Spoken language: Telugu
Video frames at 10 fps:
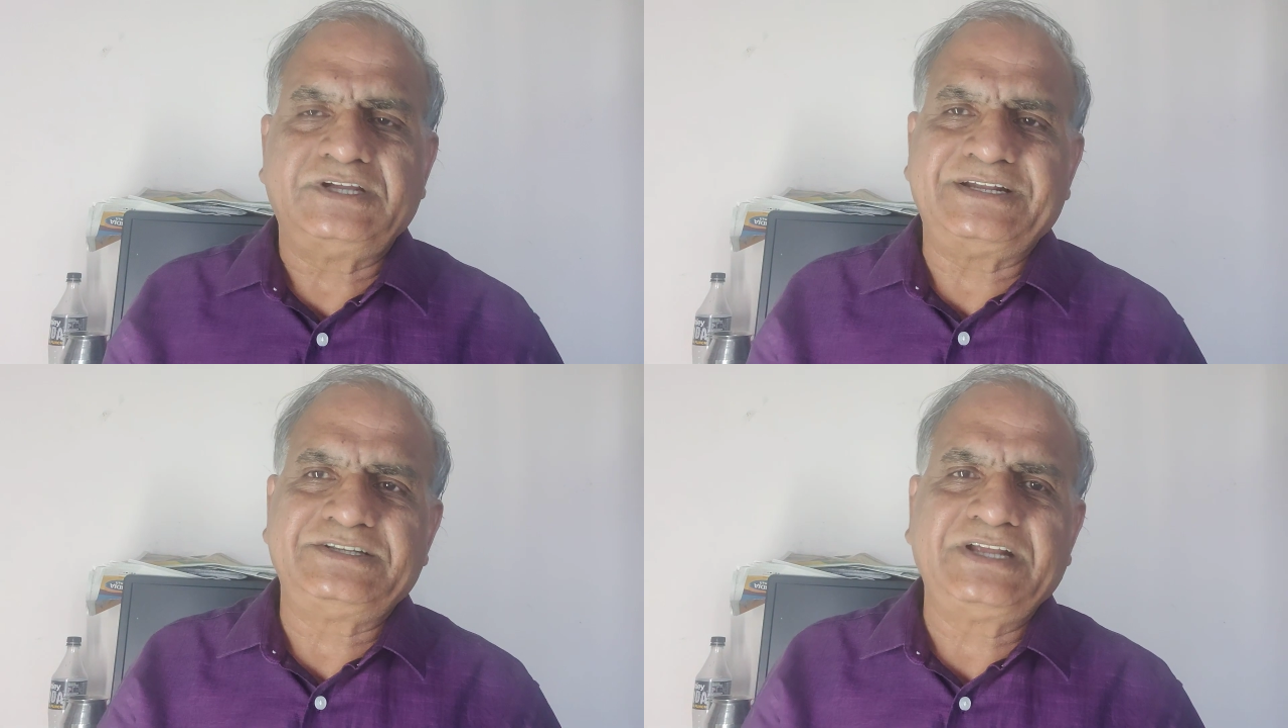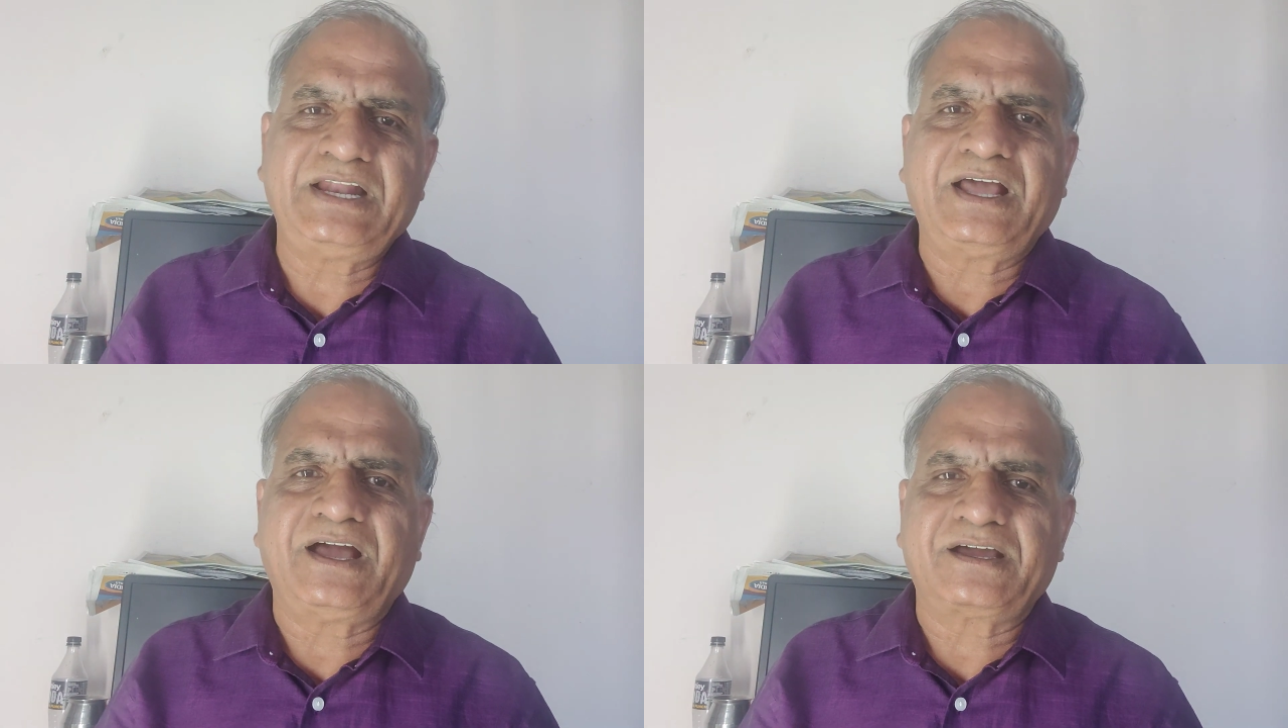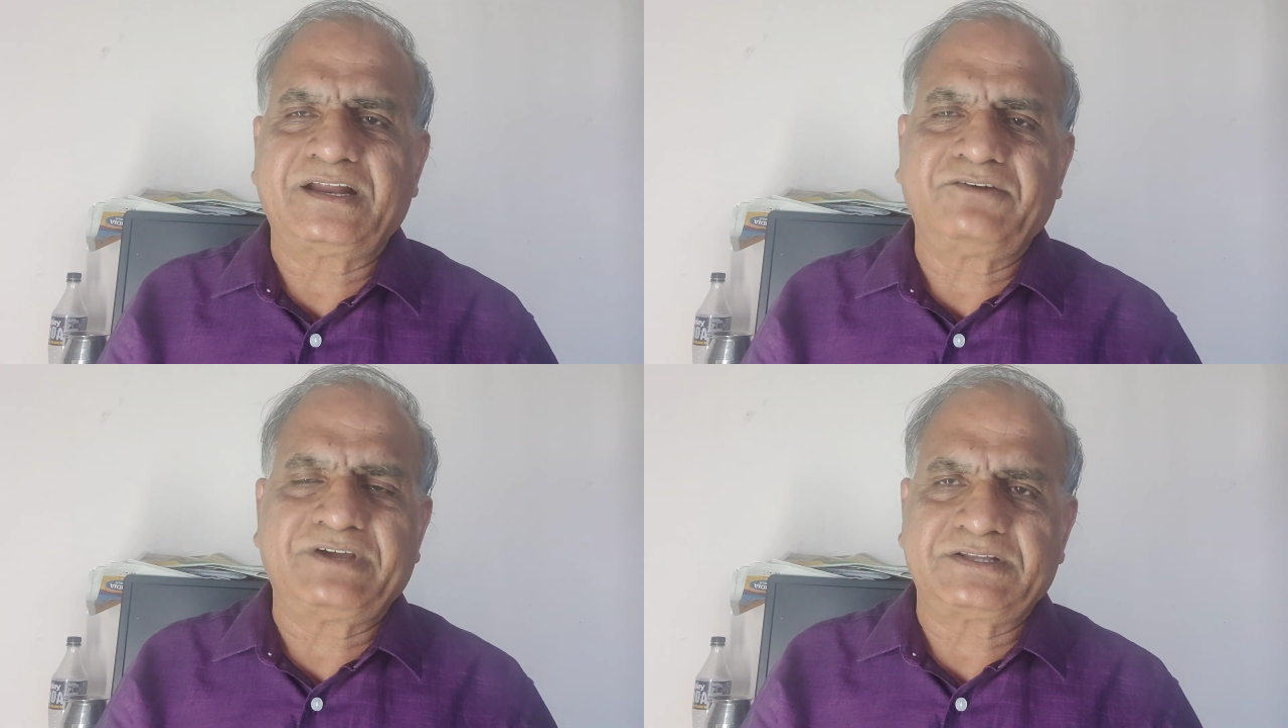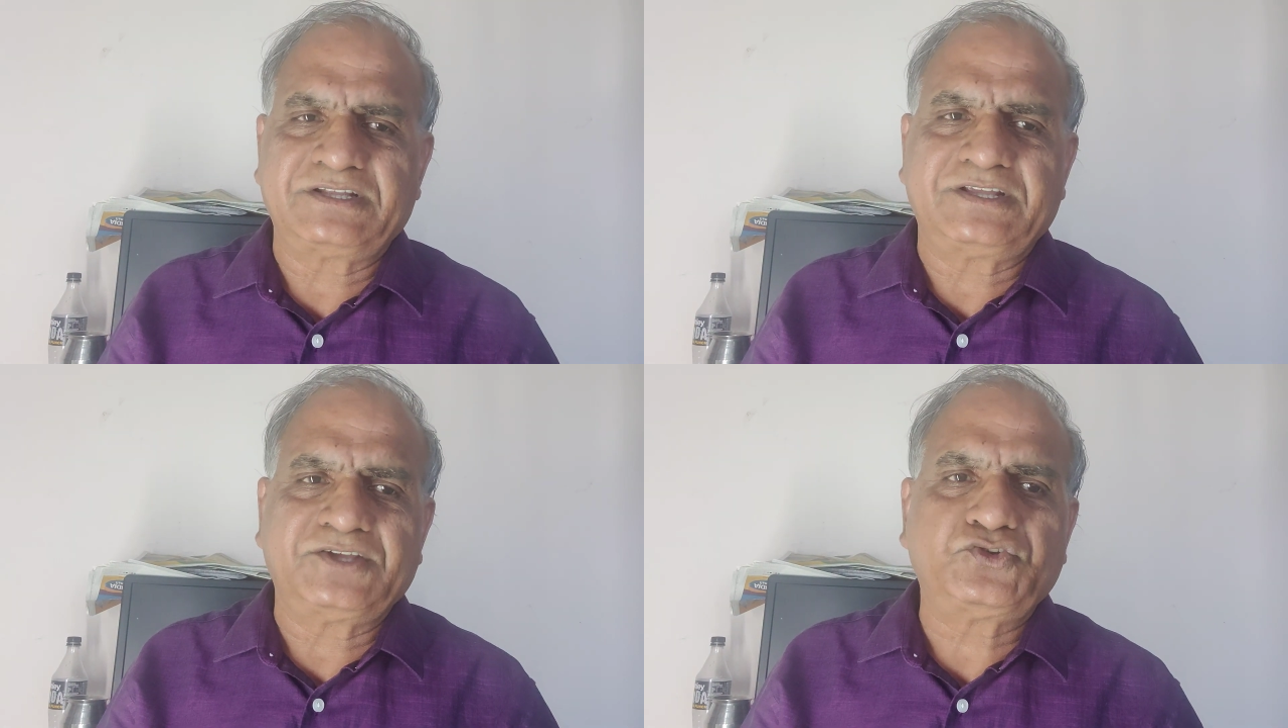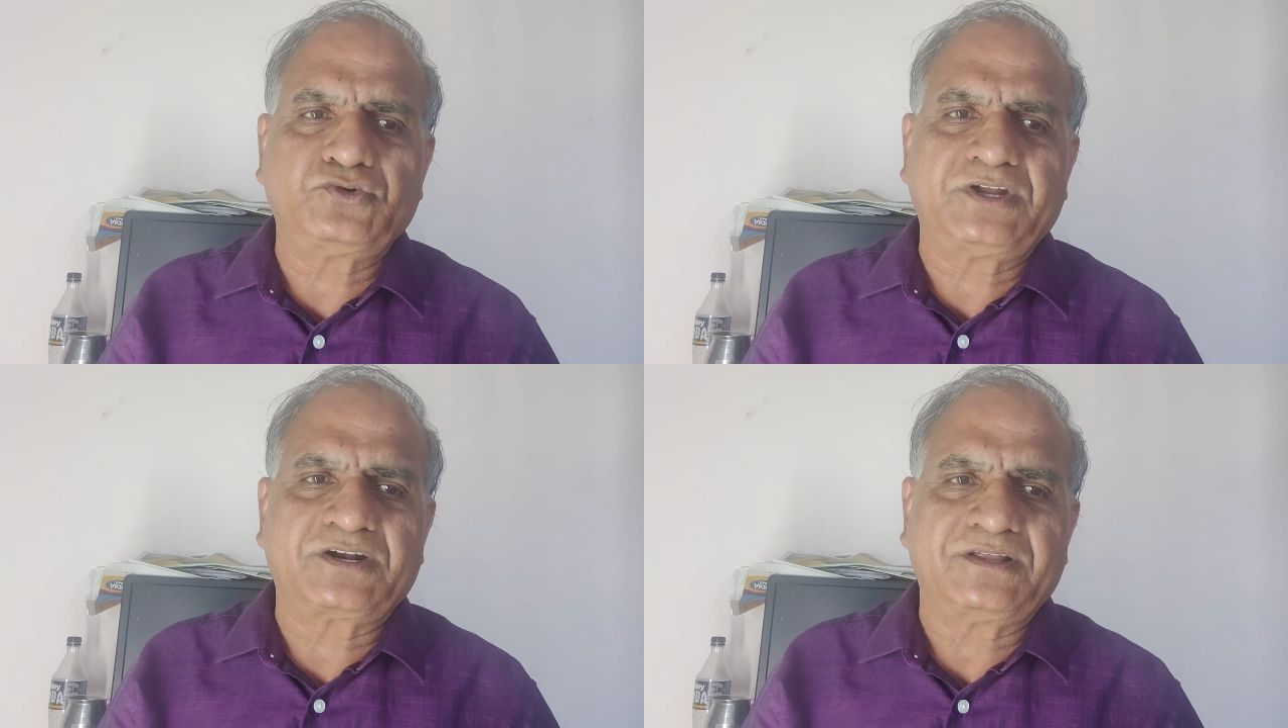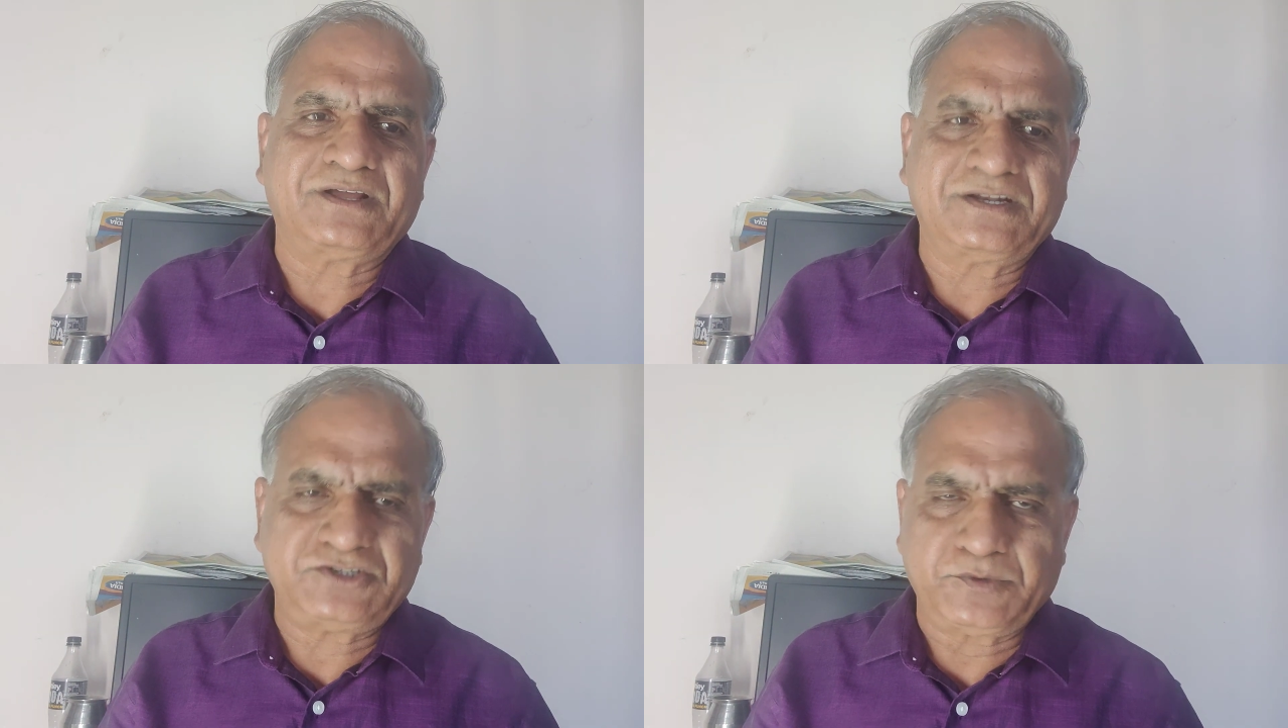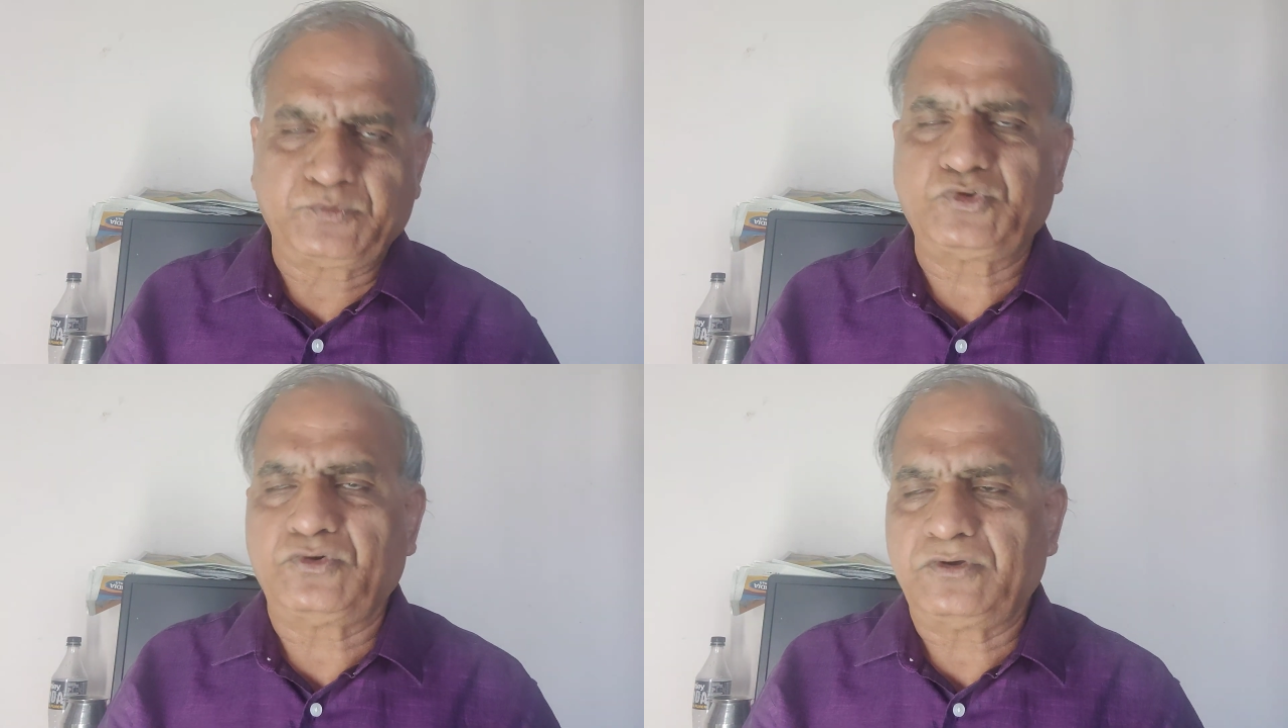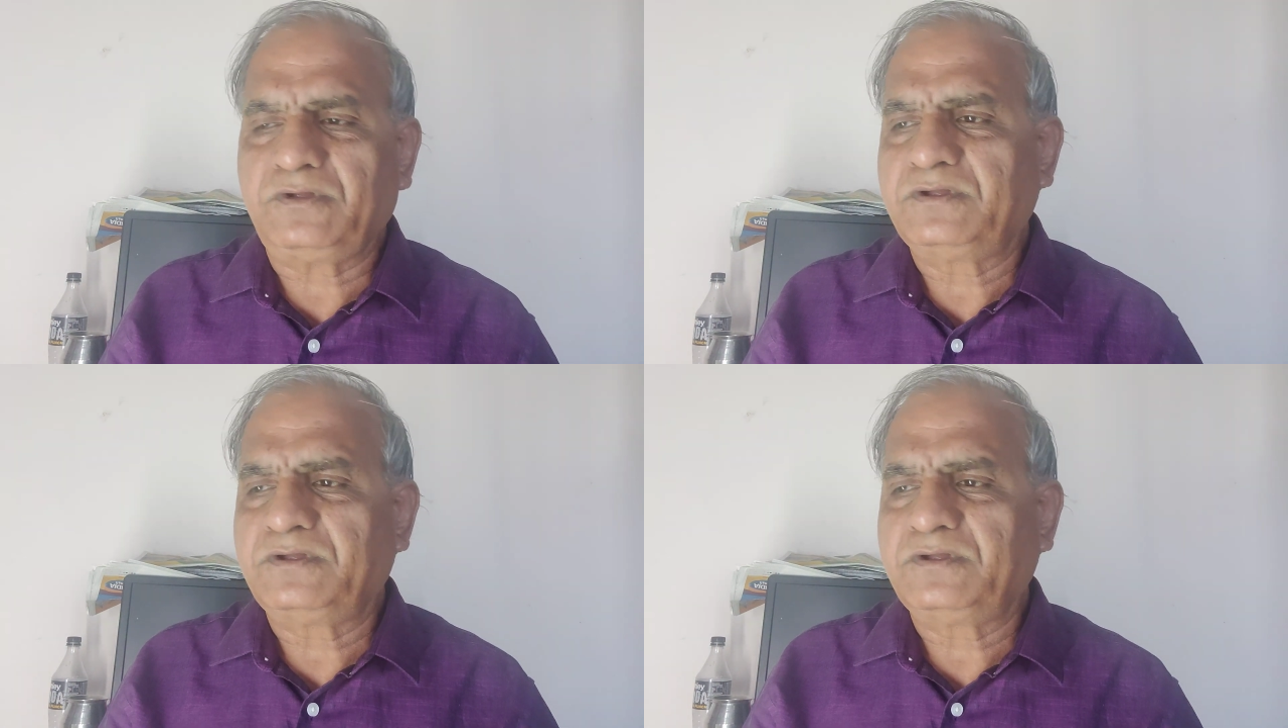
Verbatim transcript: జడ్జీలే ఆగ్రహం వ్యక్తం చేస్తుంటారు కదా అని చెప్తూ